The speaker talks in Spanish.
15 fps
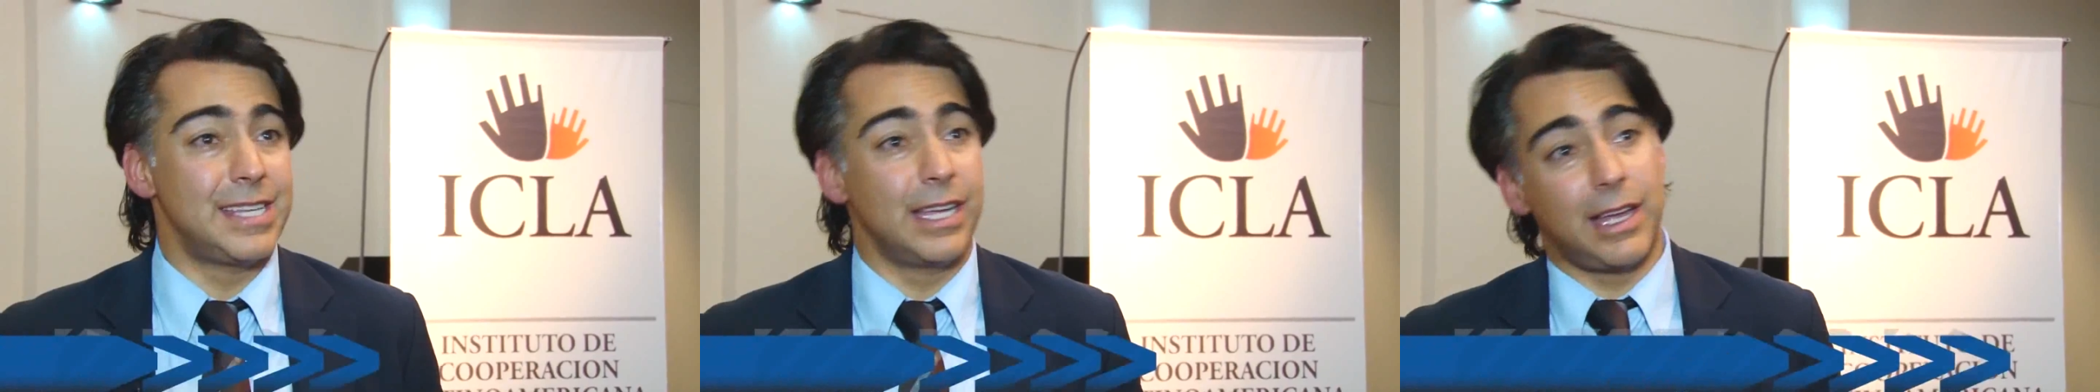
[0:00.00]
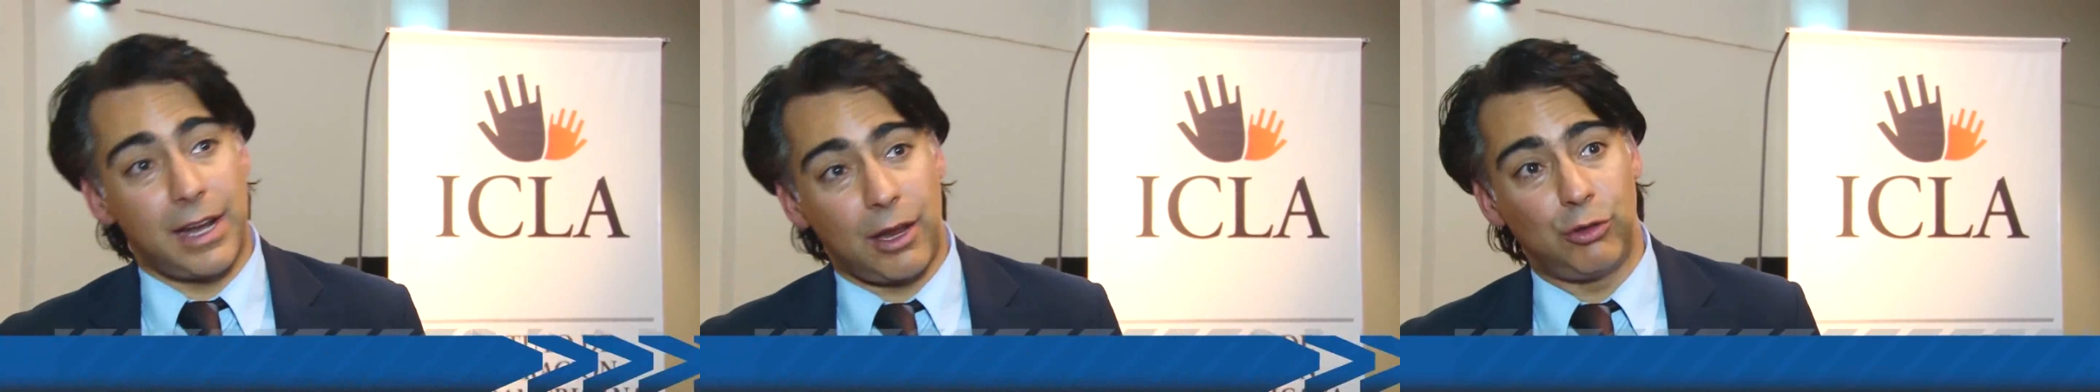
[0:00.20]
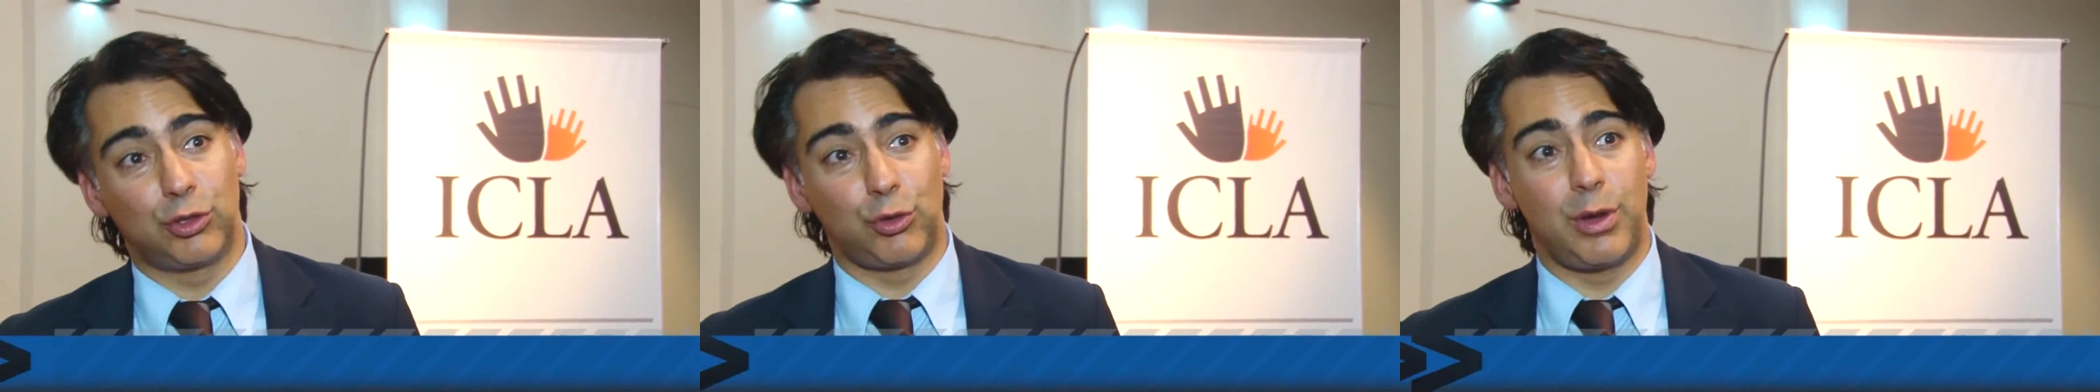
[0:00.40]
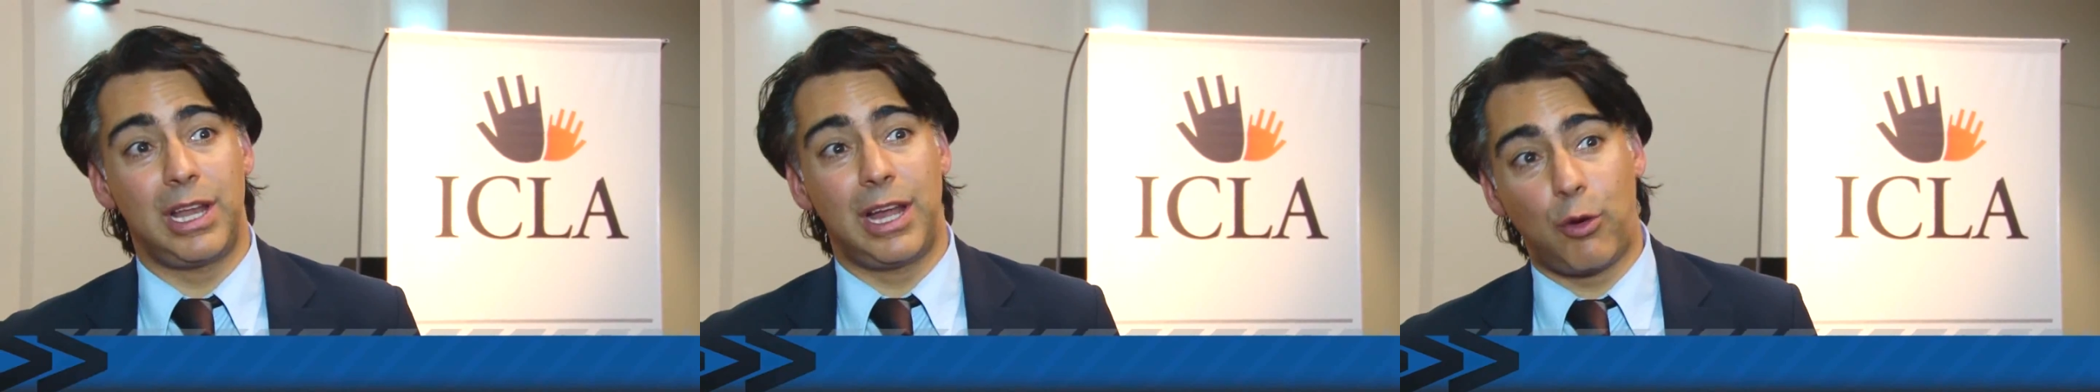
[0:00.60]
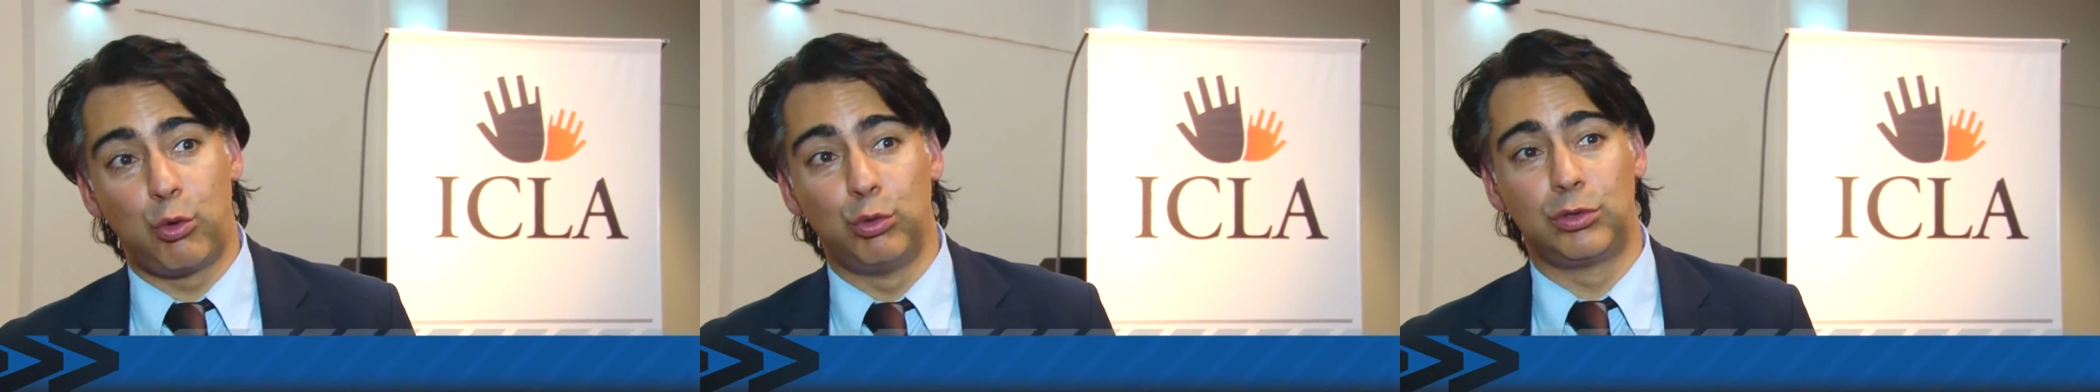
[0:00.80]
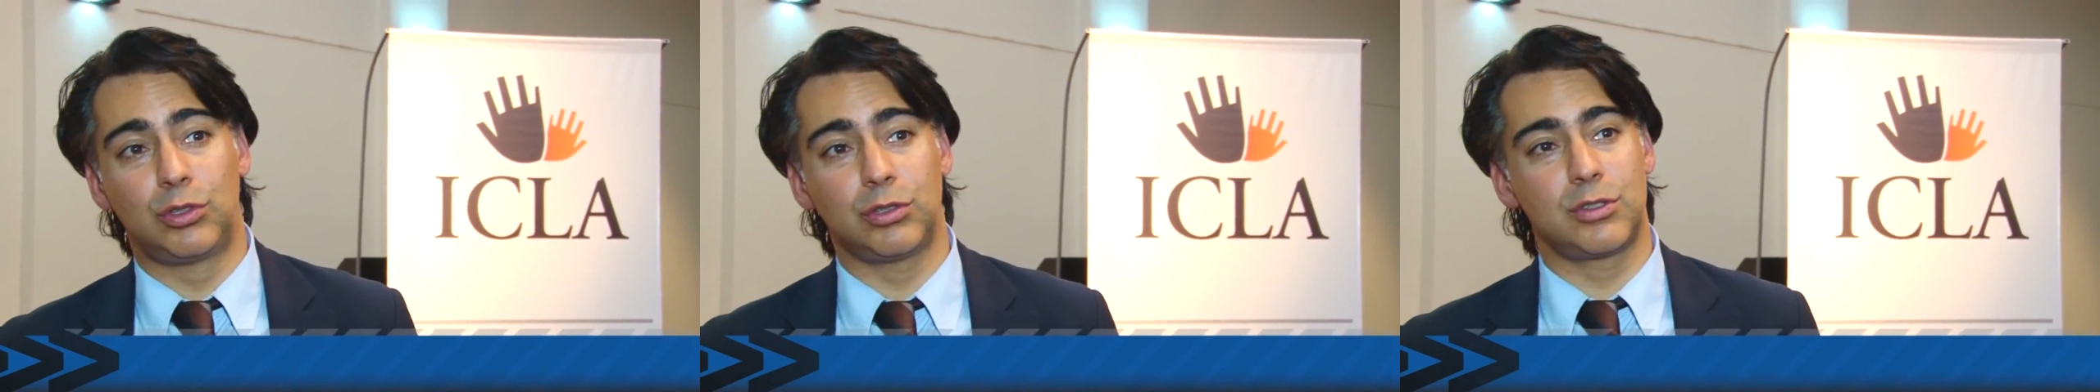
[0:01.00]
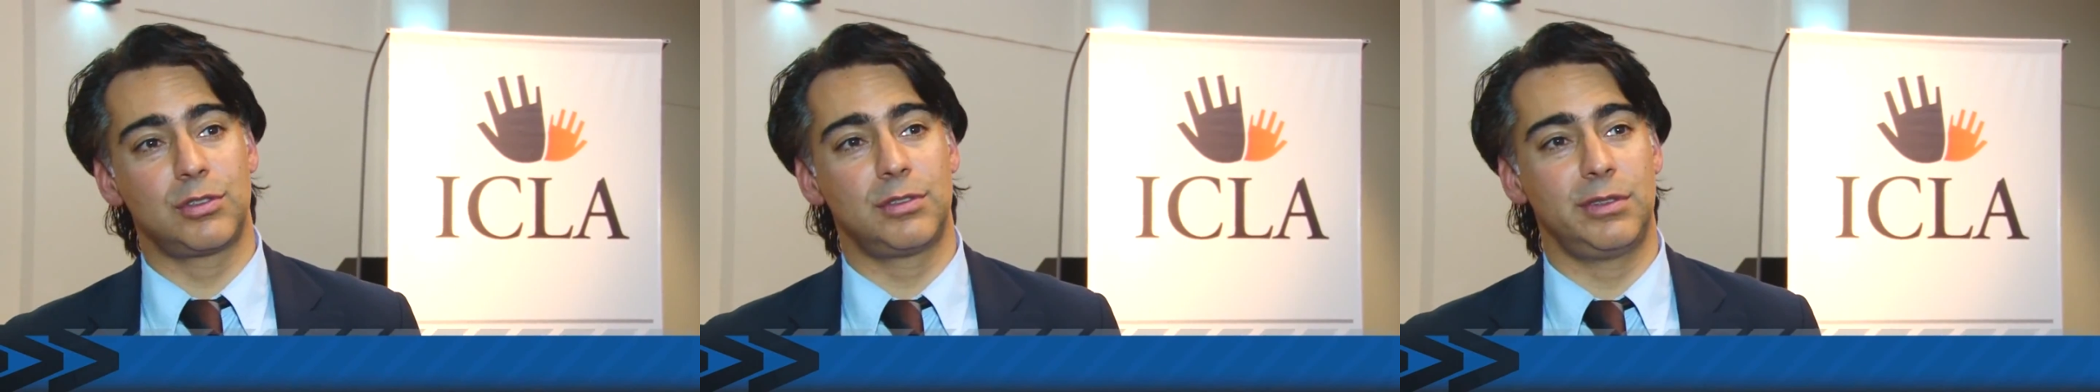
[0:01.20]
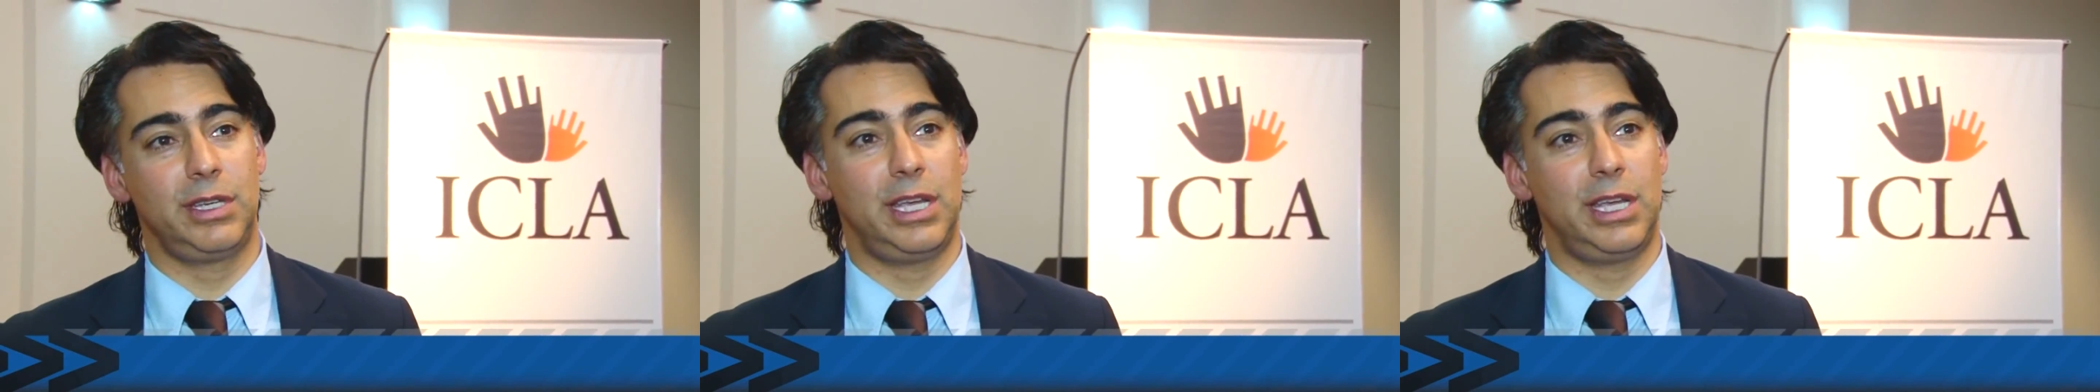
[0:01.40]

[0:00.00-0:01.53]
casa hay que reconstruirla juntos.